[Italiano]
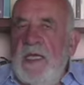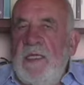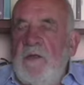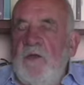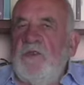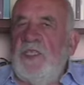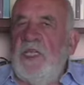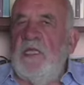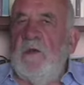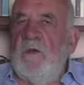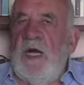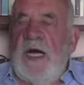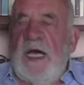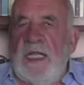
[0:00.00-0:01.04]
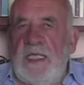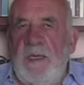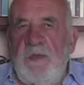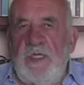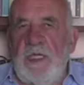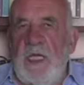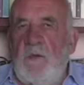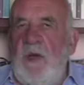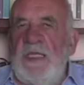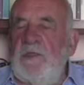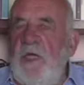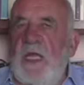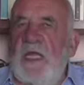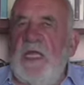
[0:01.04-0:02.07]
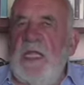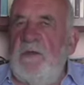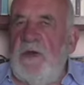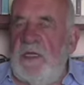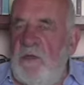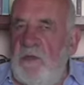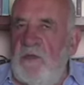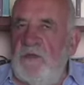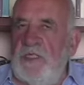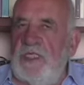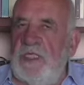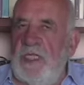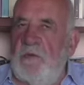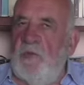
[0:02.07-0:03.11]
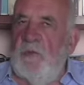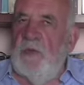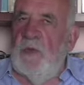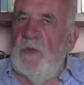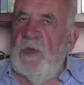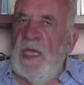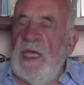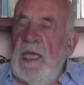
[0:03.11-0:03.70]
non ci riguarda perché quando arriva noi non ci siamo più.